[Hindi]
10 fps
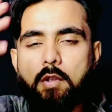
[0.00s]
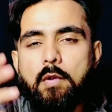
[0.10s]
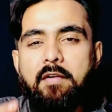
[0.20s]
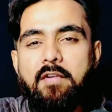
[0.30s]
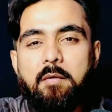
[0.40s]

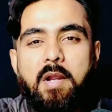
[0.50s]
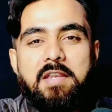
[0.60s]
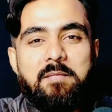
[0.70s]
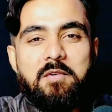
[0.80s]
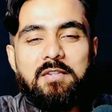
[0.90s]
हेलो एंड वेलकम
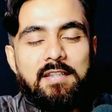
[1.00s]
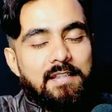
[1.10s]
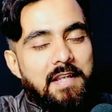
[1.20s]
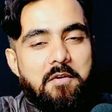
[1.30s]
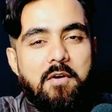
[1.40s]
गाइस मैं हूं
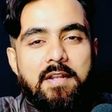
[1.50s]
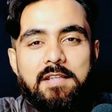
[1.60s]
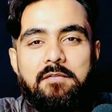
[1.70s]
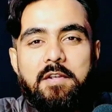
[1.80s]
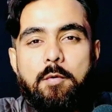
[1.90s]
तस्खीर और
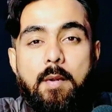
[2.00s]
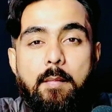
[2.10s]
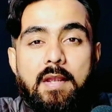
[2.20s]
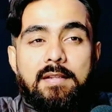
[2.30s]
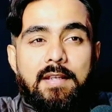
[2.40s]
इस वीडियो में
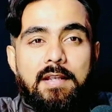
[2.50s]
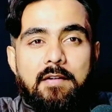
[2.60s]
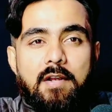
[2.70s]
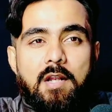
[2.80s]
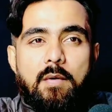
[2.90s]
मैं
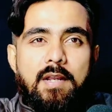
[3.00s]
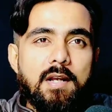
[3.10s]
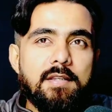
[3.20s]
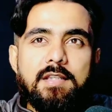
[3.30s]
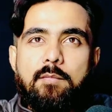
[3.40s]
देखने वाला हूं एक
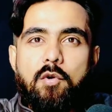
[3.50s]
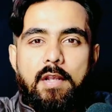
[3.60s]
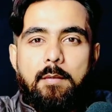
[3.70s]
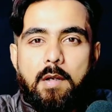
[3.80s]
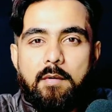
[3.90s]
अजीब व
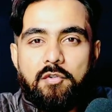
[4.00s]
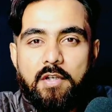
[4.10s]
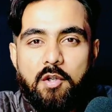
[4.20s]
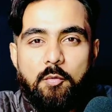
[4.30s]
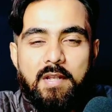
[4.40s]
गरीब खबर
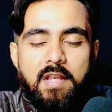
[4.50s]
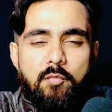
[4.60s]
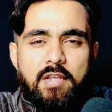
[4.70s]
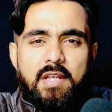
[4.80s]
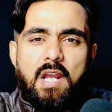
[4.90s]
सुनने को मिली है
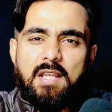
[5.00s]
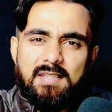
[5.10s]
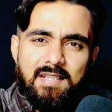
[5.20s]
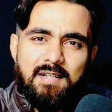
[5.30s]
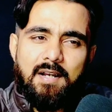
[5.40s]
मुझे कि
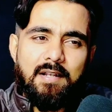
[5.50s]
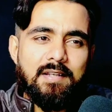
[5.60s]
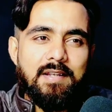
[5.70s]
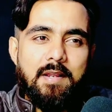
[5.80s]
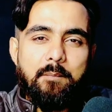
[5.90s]
हसन
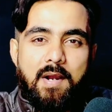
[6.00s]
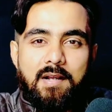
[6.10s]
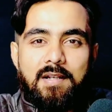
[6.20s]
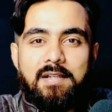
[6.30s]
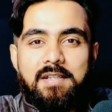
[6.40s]
अली ने
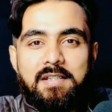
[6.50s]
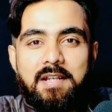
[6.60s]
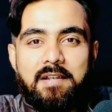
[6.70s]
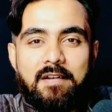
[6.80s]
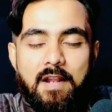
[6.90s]
बांग्लादेश
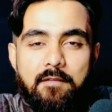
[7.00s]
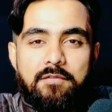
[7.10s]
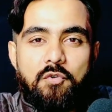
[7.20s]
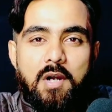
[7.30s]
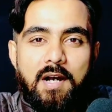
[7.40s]
के
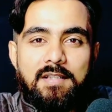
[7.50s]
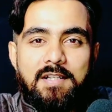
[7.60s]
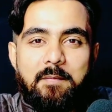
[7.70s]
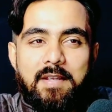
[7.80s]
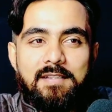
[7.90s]
खिलाफ जो आज
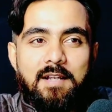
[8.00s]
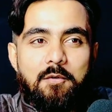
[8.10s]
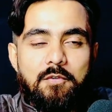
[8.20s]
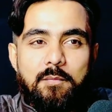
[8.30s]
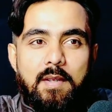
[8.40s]
का मैच था
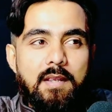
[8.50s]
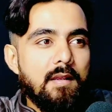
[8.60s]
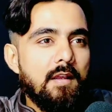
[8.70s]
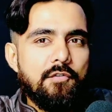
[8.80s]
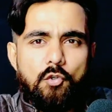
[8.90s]
उसमें
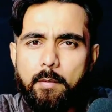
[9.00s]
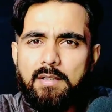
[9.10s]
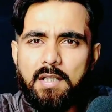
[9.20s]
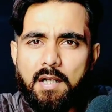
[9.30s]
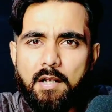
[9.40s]
शोएब
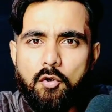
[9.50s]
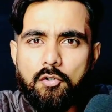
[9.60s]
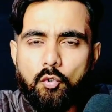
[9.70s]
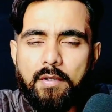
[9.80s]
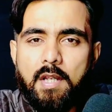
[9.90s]
अख्तर का
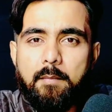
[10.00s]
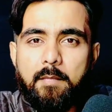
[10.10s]
रिकॉर्ड तोड़ दिया है